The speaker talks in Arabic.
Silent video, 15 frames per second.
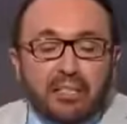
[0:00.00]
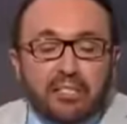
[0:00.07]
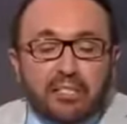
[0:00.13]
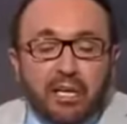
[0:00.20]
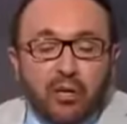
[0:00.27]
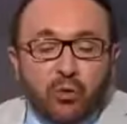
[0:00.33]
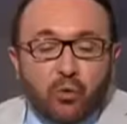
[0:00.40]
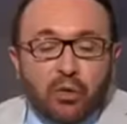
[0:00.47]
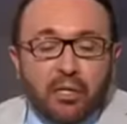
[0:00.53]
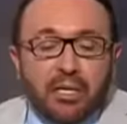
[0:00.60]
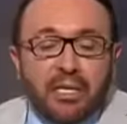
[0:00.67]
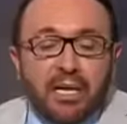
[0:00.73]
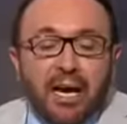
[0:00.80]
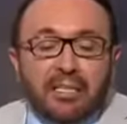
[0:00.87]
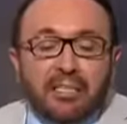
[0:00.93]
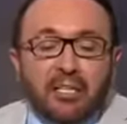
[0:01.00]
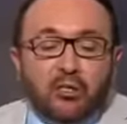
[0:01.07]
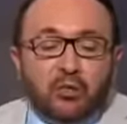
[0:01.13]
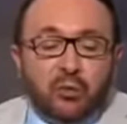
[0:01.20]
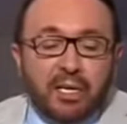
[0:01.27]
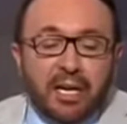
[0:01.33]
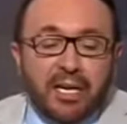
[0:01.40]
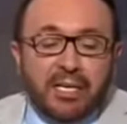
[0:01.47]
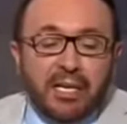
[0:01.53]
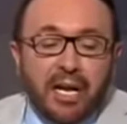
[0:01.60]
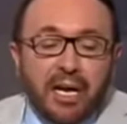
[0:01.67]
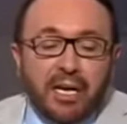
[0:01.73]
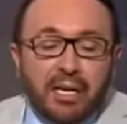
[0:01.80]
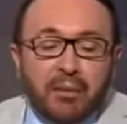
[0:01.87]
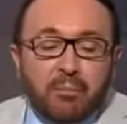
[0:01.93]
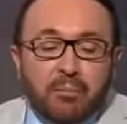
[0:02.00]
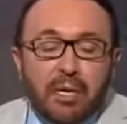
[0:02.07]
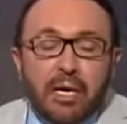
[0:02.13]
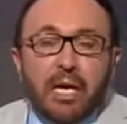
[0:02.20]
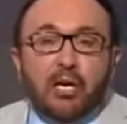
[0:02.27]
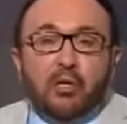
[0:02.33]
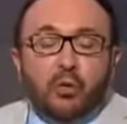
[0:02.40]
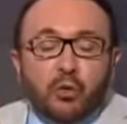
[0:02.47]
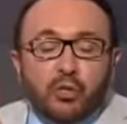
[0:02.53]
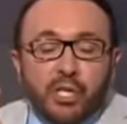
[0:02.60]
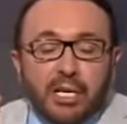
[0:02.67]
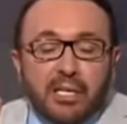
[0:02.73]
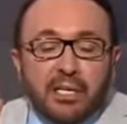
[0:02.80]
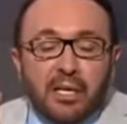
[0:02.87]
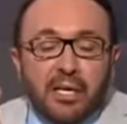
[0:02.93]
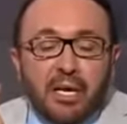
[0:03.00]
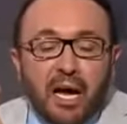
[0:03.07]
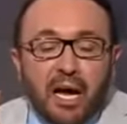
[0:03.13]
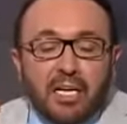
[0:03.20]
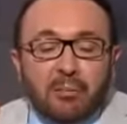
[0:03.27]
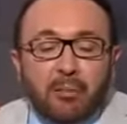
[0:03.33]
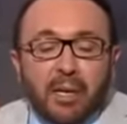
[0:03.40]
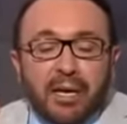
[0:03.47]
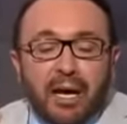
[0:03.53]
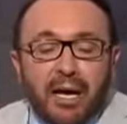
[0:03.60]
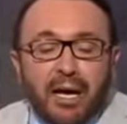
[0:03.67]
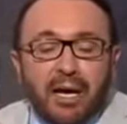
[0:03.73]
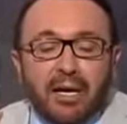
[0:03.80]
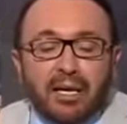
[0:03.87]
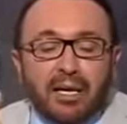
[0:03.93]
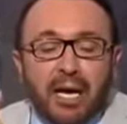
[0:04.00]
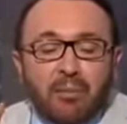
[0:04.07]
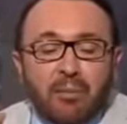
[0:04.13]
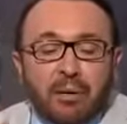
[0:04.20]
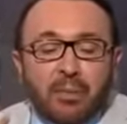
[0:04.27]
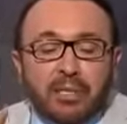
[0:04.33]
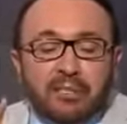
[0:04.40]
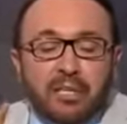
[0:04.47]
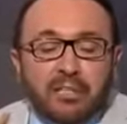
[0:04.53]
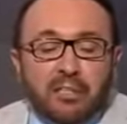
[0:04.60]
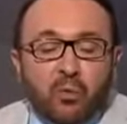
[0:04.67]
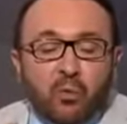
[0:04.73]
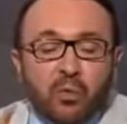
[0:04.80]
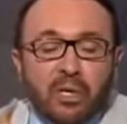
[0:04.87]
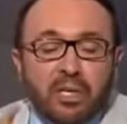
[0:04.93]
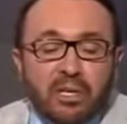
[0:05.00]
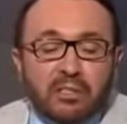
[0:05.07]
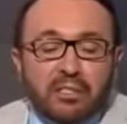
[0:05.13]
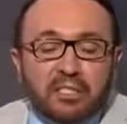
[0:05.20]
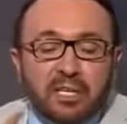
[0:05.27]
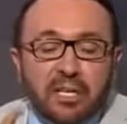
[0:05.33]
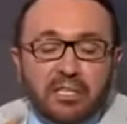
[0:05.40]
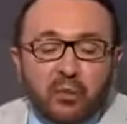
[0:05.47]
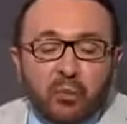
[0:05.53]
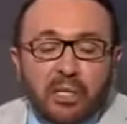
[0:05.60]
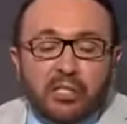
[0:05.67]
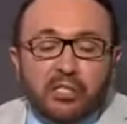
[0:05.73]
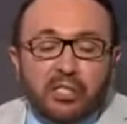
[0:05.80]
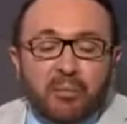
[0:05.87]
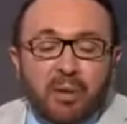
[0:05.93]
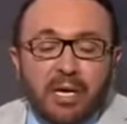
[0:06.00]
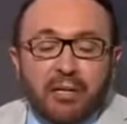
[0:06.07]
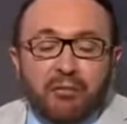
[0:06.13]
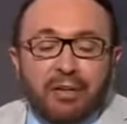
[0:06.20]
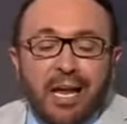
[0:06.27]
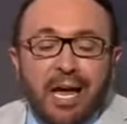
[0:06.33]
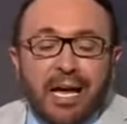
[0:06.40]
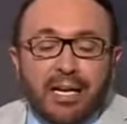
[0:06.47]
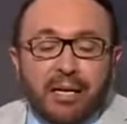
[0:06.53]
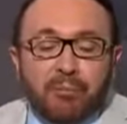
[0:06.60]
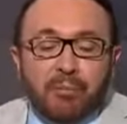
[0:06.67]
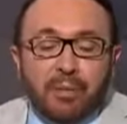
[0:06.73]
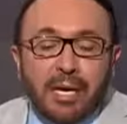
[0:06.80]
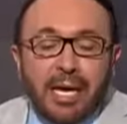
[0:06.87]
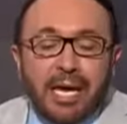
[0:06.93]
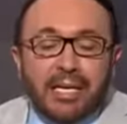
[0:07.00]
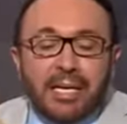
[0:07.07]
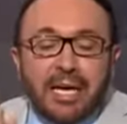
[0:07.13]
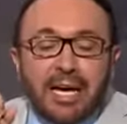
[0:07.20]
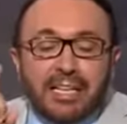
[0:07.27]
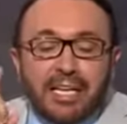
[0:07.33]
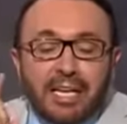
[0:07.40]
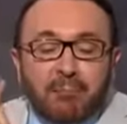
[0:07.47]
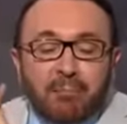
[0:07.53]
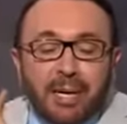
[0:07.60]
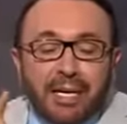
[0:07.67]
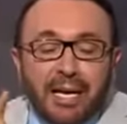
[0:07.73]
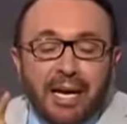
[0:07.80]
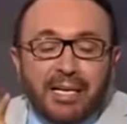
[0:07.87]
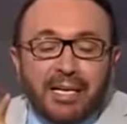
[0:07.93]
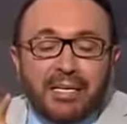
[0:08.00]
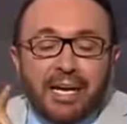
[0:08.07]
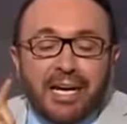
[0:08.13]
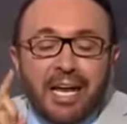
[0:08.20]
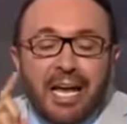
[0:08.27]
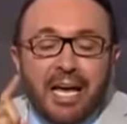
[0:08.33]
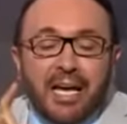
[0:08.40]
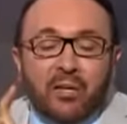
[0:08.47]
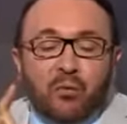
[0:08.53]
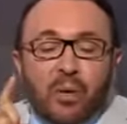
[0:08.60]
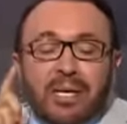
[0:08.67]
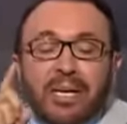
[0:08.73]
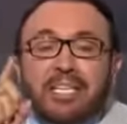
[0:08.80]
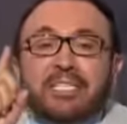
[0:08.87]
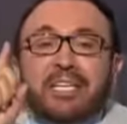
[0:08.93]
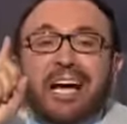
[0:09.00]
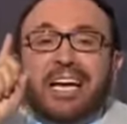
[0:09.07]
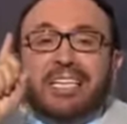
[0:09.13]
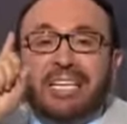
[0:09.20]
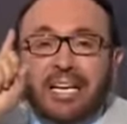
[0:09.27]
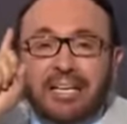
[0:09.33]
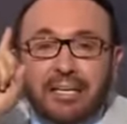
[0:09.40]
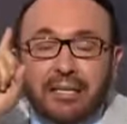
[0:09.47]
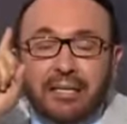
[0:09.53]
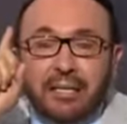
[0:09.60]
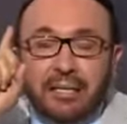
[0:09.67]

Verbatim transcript: الصاروخي لعدد سكان العالم يشكل أكبر عائق أمام التطور الاقتصادي والاجتماعي في العالم لهذا ينبغي علينا الآن وليس نعم، غدا